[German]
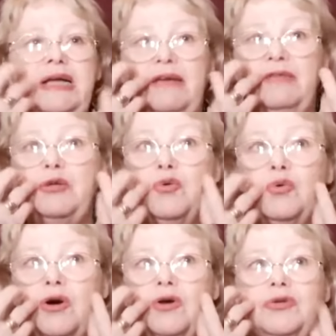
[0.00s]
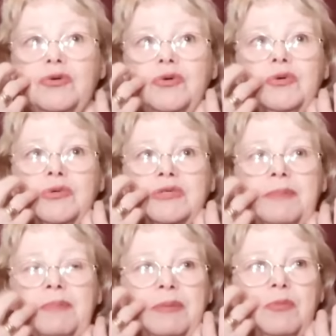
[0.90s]
Ich sah sogar seinen
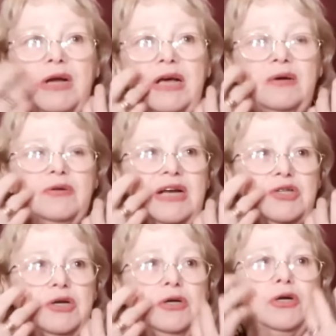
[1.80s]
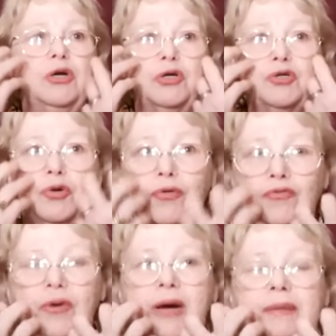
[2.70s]
Zahn. Er hatte eine Krone.
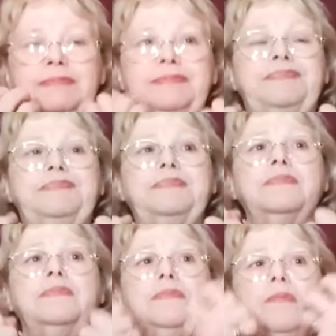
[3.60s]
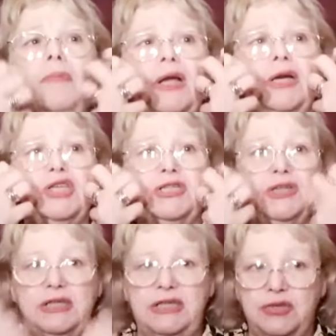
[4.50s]
Seine Primaloaren waren
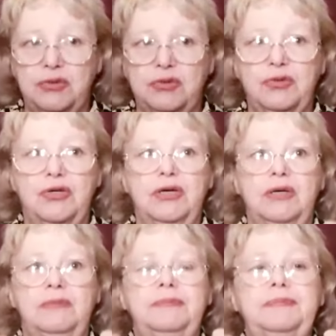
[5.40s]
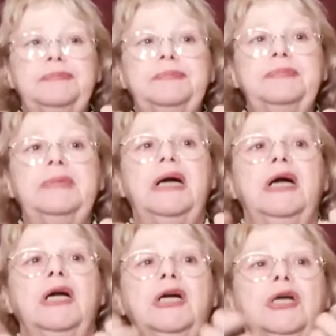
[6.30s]
aus Silber.
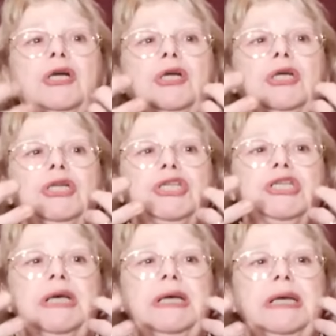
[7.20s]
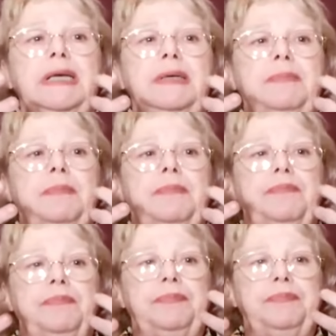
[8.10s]
Ich erkannte seinen Geruch.
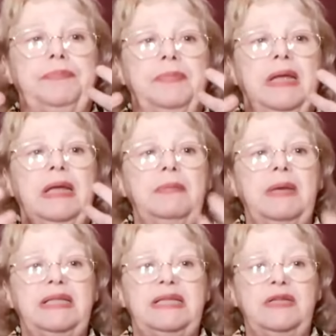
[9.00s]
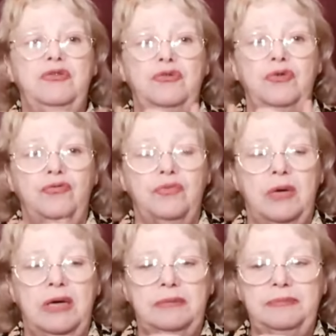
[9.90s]
Er sagte zu mir mit einer
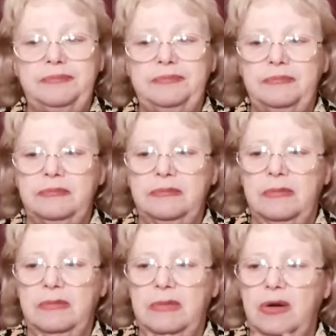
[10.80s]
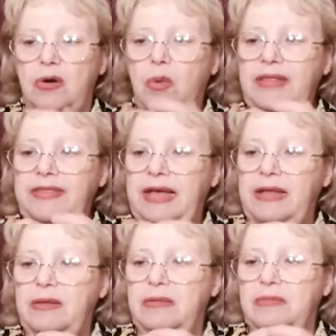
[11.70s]
Stimme, die weit, weit weg
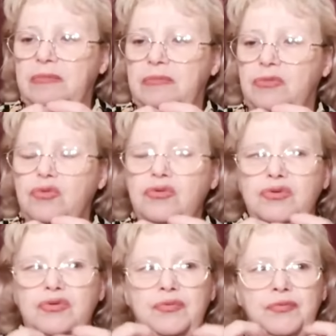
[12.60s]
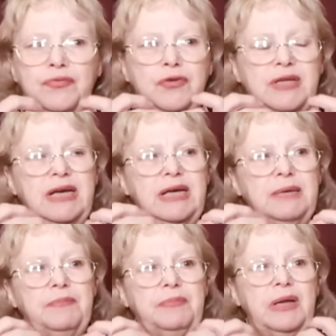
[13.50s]
war, leise gedämpft.
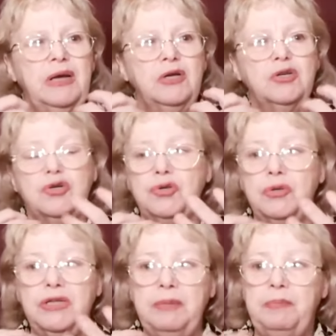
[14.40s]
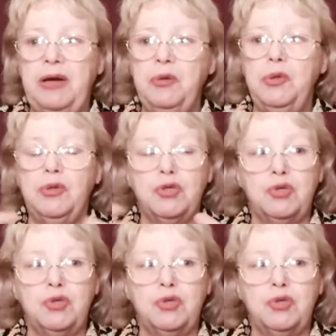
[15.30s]
Ich hatte keine Wahl.